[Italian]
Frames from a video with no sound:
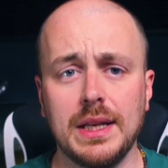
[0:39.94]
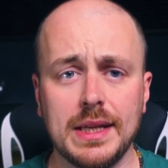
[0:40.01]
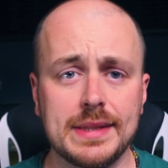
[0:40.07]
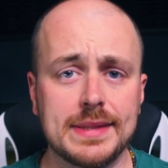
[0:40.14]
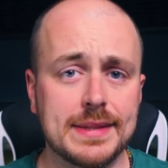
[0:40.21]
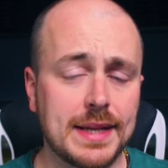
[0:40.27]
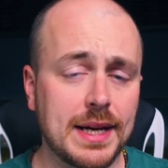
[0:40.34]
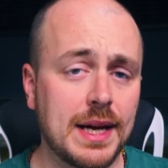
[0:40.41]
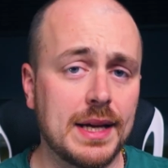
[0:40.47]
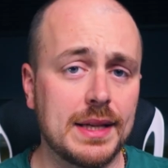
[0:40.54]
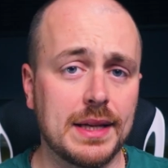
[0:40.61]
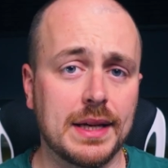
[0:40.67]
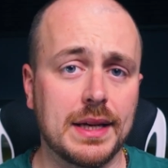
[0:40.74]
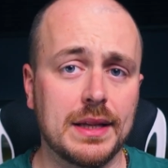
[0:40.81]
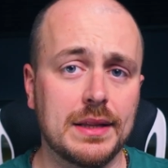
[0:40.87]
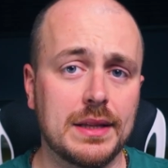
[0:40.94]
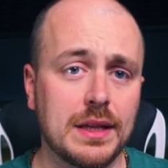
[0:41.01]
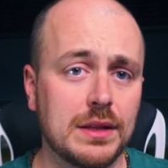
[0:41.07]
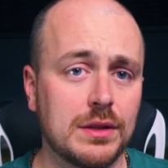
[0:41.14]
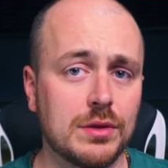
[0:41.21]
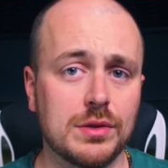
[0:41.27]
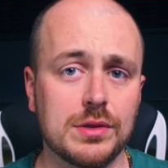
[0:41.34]
la strada che
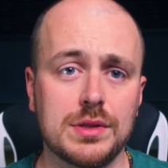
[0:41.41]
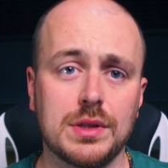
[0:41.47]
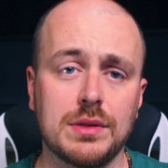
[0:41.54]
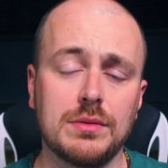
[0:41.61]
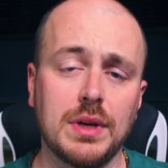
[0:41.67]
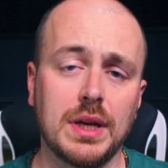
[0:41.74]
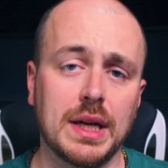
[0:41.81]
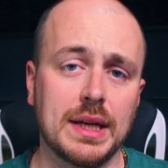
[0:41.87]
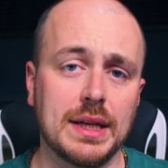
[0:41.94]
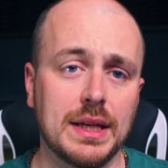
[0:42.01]
intendono seguire